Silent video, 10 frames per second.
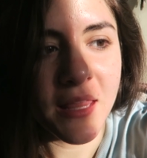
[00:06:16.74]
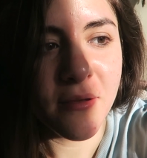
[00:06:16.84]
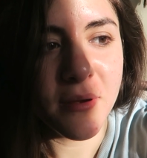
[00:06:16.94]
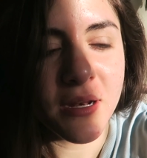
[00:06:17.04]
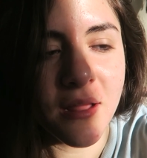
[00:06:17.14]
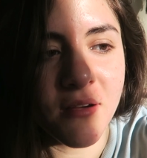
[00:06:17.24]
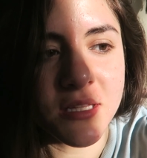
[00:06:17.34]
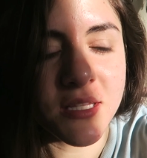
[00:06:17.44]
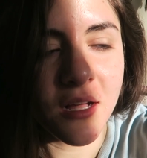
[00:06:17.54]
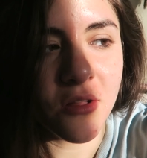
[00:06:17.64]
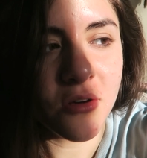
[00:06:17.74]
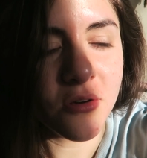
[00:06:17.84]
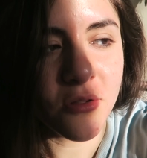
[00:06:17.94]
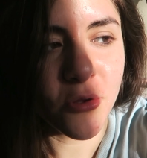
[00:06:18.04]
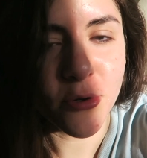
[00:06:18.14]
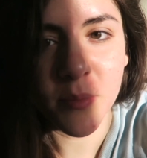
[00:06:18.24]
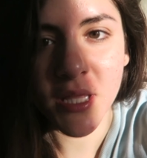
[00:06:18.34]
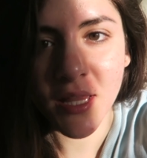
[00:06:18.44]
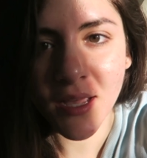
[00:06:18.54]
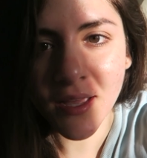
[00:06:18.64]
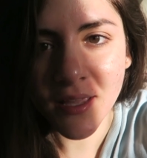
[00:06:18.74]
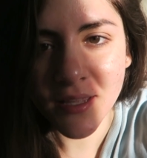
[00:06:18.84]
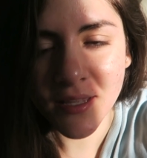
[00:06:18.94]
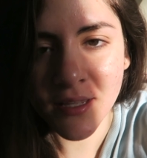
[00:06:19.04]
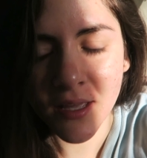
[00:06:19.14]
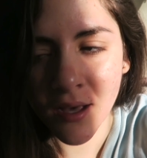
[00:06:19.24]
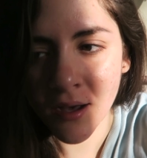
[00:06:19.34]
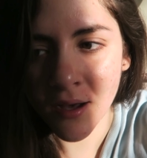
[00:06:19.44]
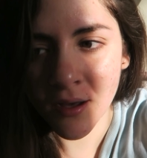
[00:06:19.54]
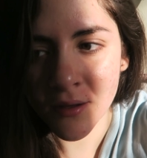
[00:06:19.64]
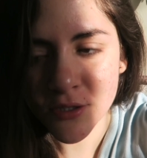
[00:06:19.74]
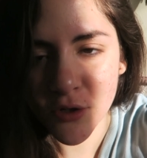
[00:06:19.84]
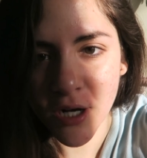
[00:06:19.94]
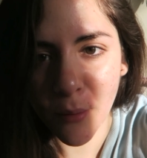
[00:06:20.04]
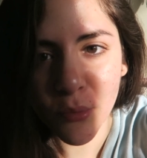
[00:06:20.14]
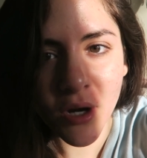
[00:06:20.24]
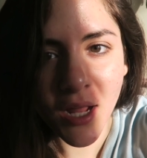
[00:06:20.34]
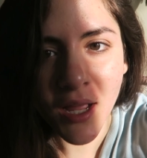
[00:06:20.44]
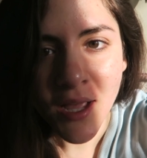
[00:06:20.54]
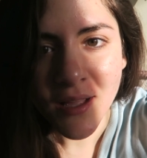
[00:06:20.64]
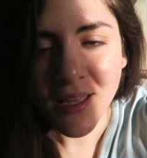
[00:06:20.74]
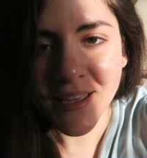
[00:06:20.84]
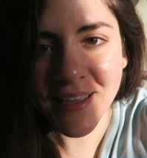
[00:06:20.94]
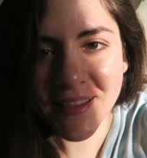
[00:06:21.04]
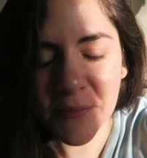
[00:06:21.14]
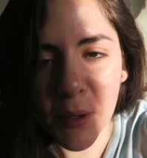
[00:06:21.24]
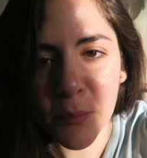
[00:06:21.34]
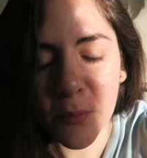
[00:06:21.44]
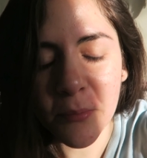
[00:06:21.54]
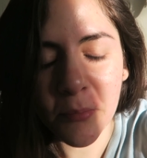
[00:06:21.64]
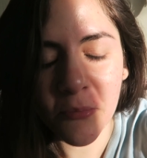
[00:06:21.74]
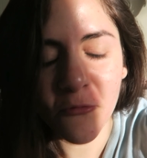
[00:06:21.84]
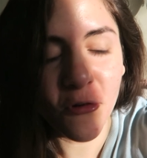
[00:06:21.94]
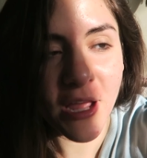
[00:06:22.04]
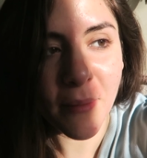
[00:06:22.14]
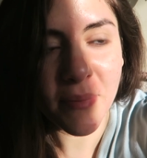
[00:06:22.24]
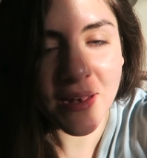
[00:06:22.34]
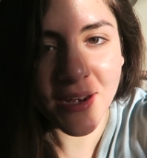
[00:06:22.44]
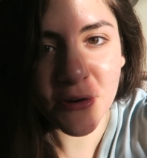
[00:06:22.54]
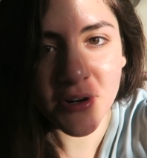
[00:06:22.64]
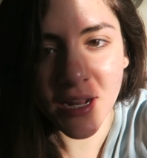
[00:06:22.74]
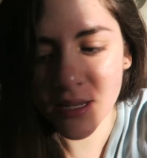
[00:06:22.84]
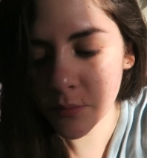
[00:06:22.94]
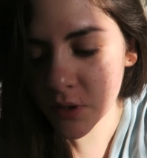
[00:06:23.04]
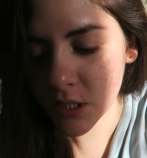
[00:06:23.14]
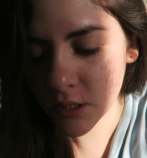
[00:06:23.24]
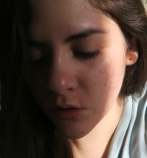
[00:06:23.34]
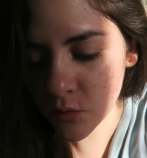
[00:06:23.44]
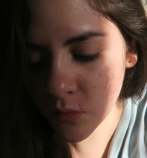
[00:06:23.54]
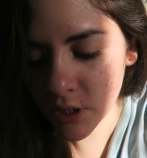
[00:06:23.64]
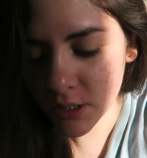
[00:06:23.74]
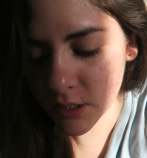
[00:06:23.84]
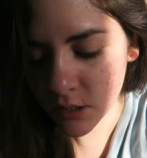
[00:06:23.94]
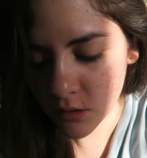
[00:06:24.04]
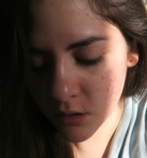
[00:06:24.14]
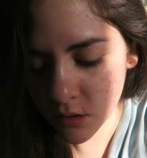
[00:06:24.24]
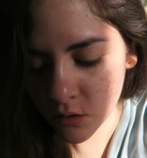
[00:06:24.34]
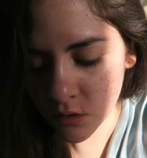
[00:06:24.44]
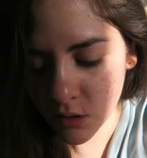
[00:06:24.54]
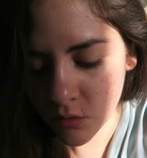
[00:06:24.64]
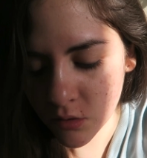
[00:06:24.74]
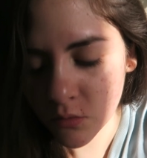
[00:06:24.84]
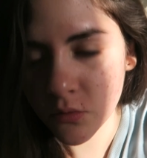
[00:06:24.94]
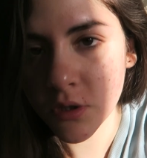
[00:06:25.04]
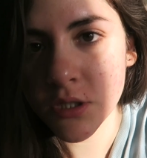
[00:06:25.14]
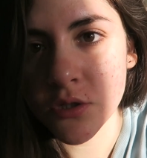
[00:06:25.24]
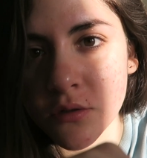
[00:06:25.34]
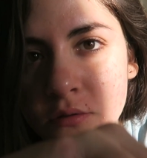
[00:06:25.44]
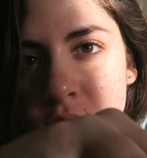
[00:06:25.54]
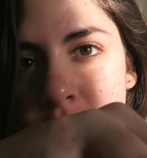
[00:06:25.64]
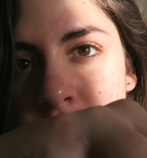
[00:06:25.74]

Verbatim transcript: he de haber levantado dormida y ah, sonámbula y me fui a pelear con alguien porque tengo un morete en, el nudillo.